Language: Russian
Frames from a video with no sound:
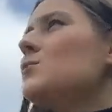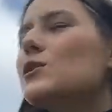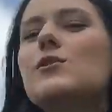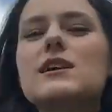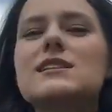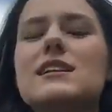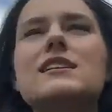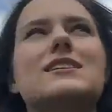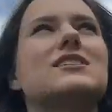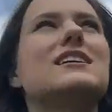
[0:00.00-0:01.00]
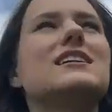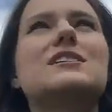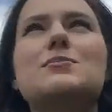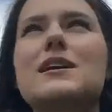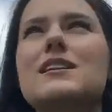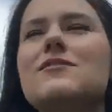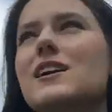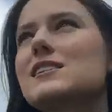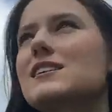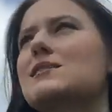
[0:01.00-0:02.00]
много делаешь, делаешь при этом в
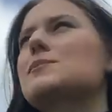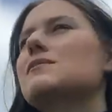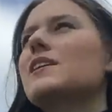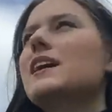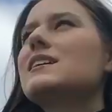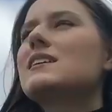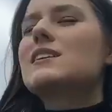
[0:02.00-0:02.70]
разных направлениях,